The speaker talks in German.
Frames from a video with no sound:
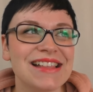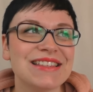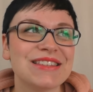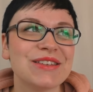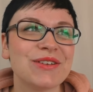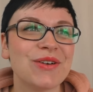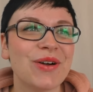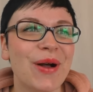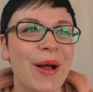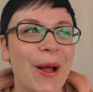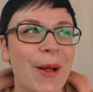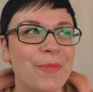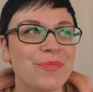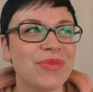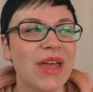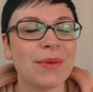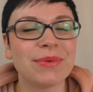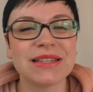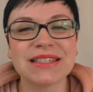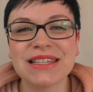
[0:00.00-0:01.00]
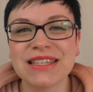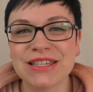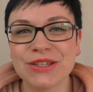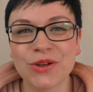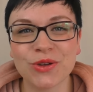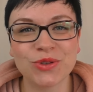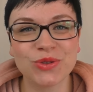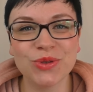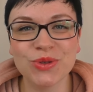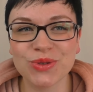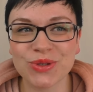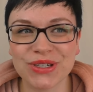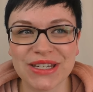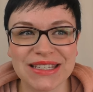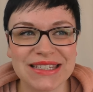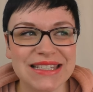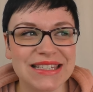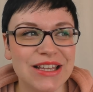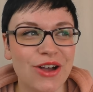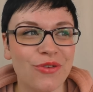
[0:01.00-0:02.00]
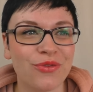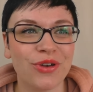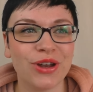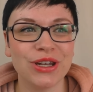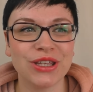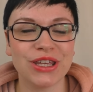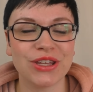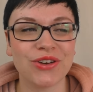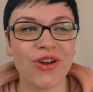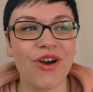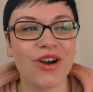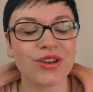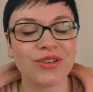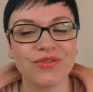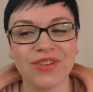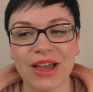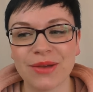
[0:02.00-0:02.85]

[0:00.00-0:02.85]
Also, ähm, aber das ist noch süß und das ist auch völlig in Ordnung.